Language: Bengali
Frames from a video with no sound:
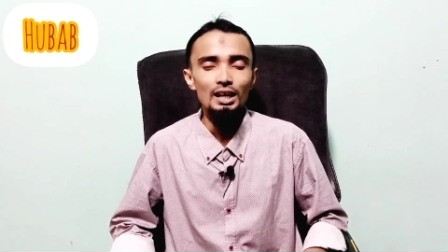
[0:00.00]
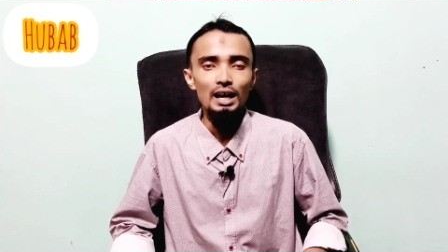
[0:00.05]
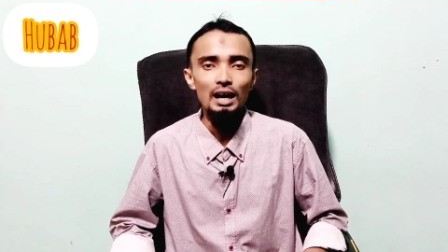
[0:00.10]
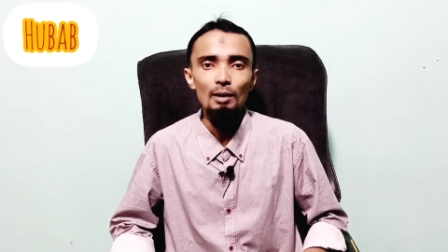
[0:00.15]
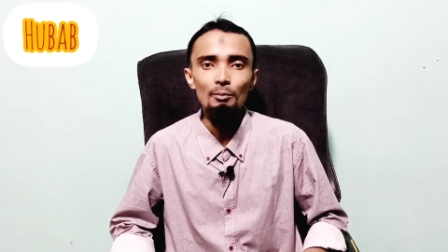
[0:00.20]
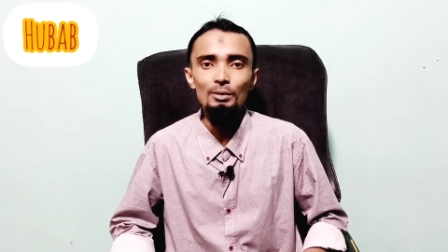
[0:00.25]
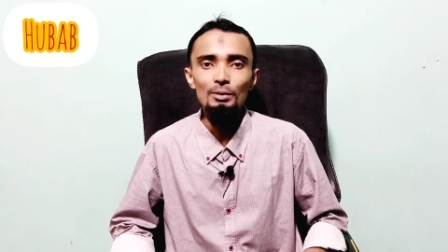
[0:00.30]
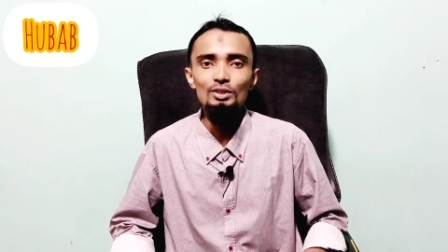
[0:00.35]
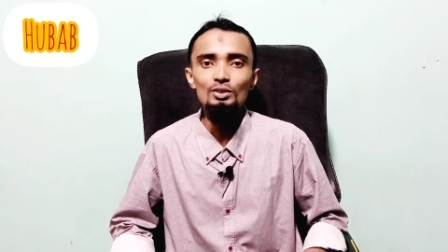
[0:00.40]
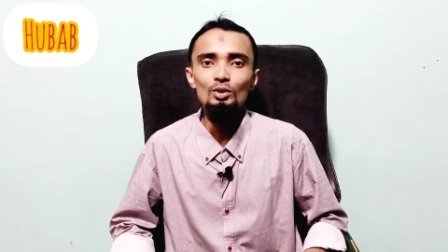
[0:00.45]

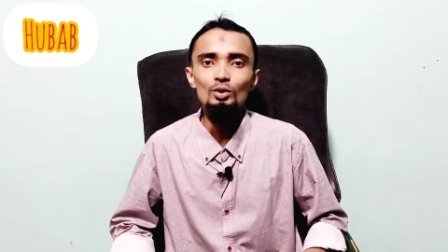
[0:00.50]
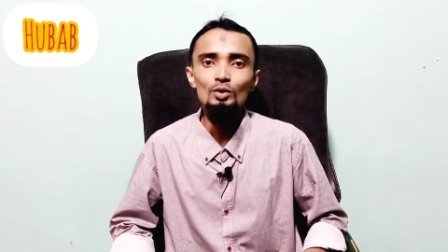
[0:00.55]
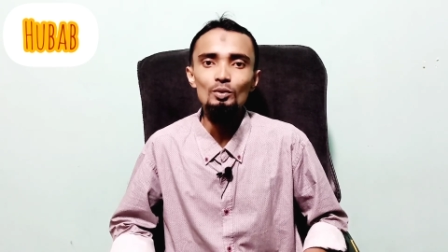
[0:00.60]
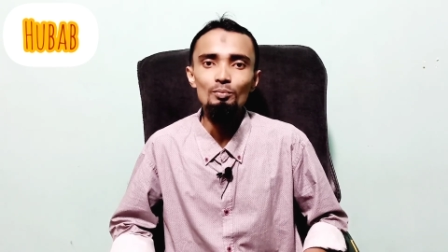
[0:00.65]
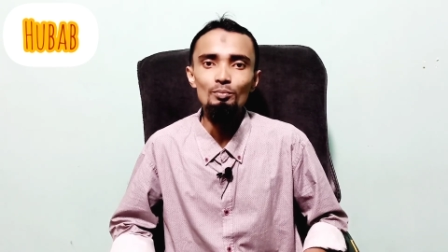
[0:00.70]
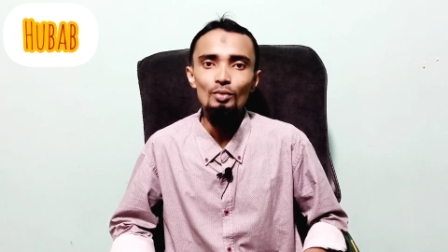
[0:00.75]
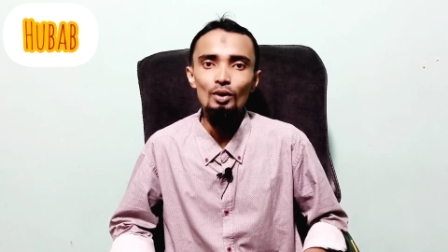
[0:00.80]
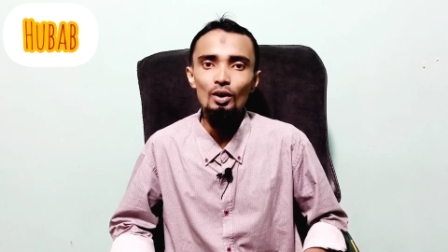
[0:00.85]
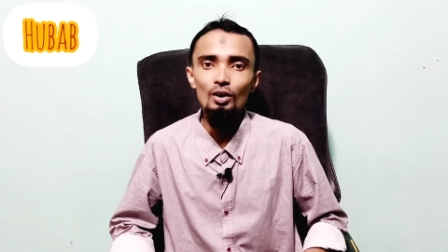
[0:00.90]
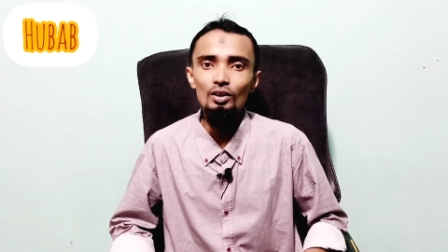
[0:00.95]
আমরা যখন
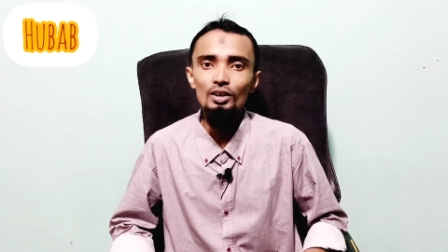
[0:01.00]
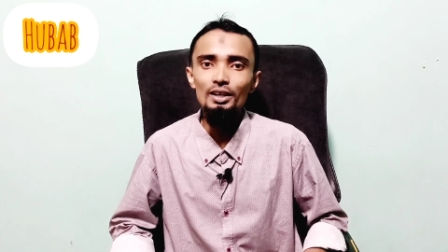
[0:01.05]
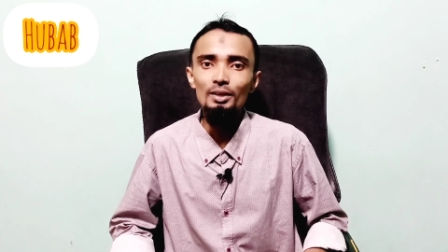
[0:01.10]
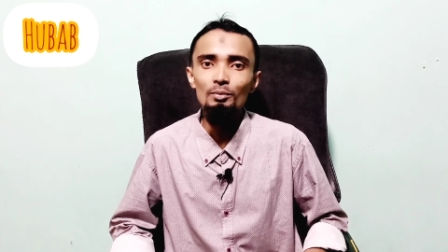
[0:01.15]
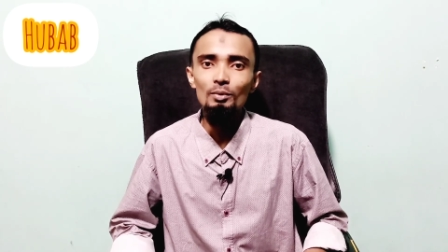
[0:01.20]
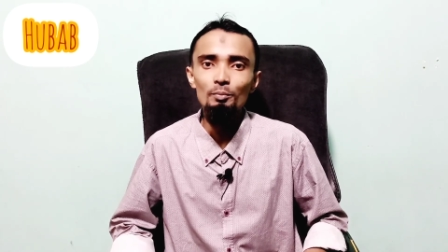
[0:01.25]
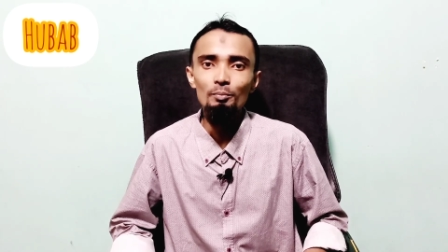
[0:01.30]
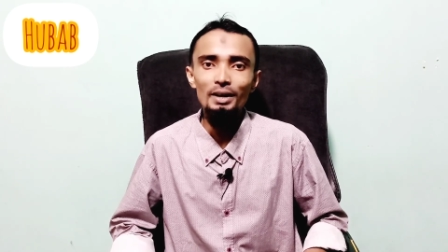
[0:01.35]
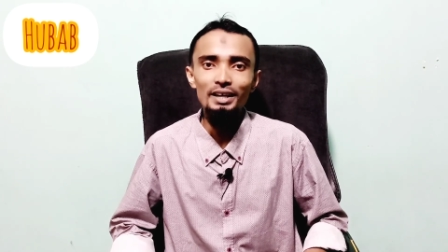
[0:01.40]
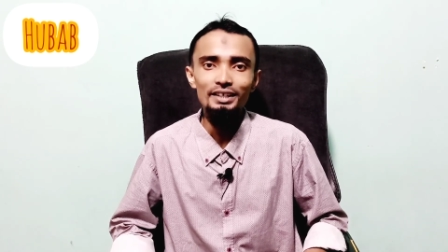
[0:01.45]
ব্লগ
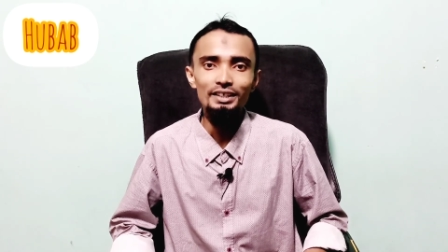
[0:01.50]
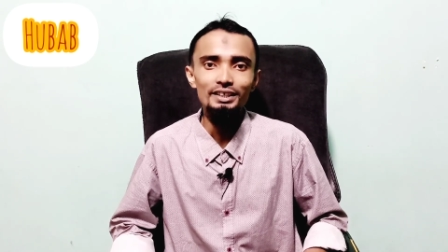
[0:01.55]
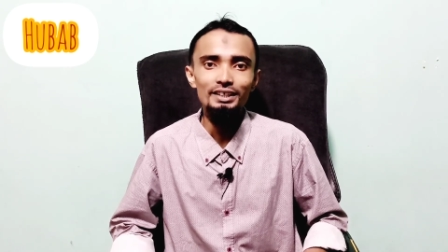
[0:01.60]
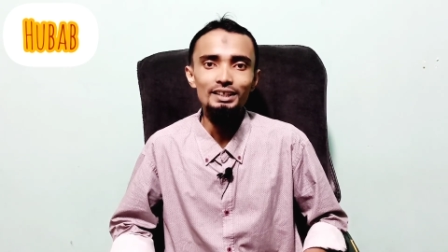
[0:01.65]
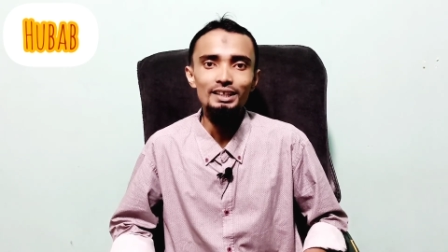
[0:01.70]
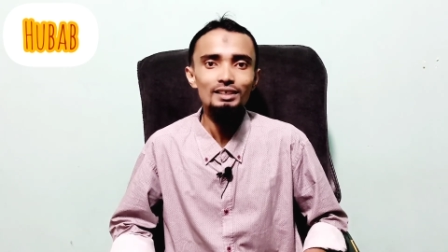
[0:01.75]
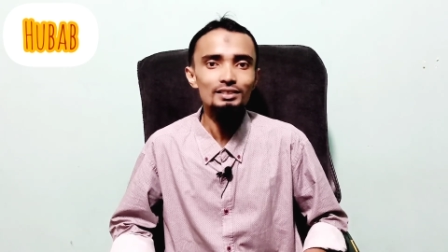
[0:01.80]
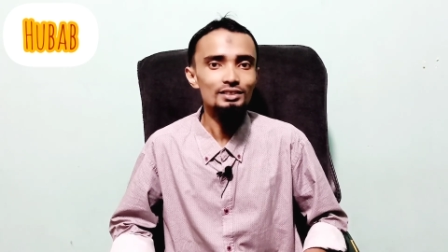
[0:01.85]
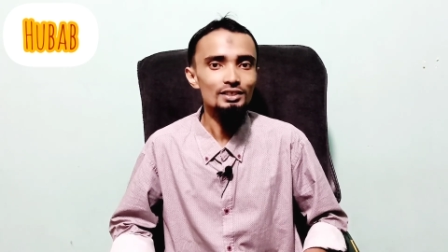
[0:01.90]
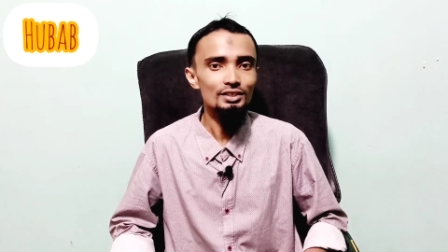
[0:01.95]
এবং বাটিকের
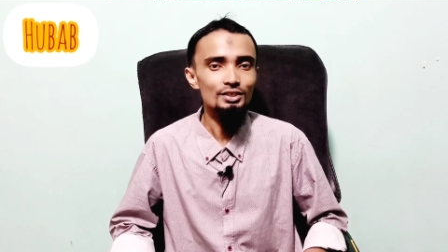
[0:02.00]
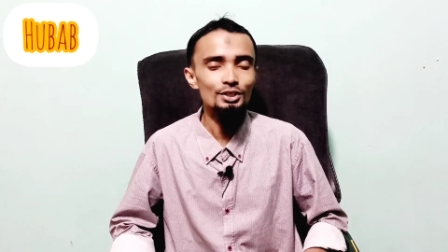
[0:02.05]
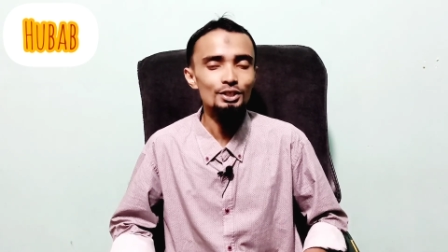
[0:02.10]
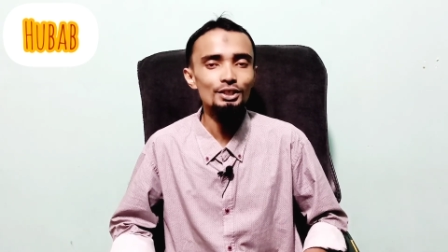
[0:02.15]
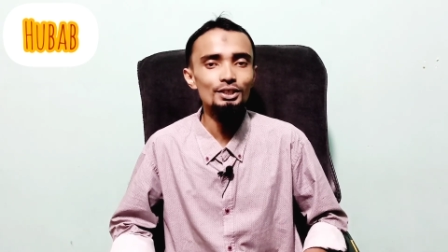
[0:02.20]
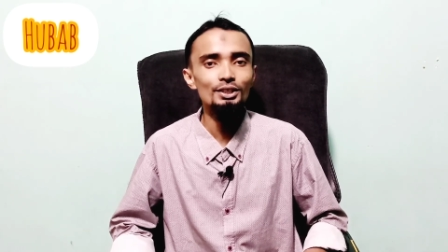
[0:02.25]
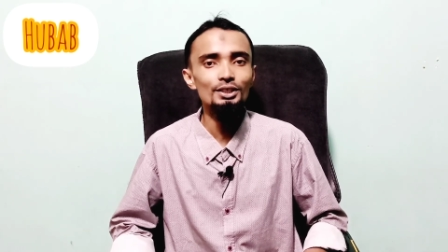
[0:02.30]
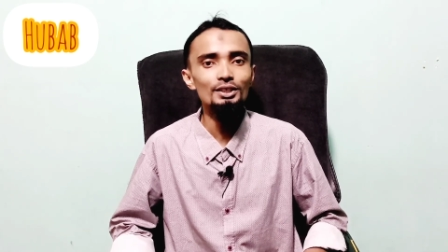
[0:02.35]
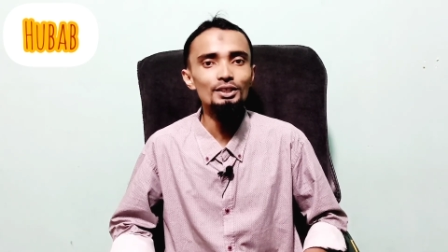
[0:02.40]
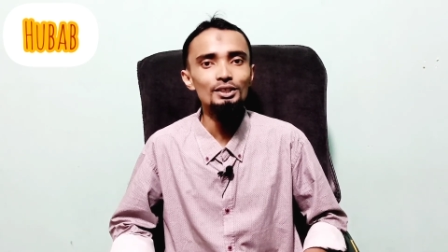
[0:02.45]
কাজটা
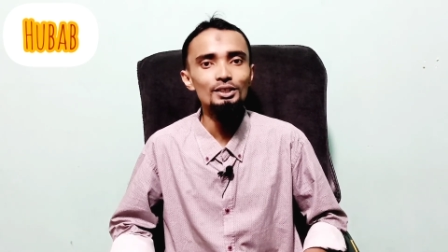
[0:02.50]
শিখি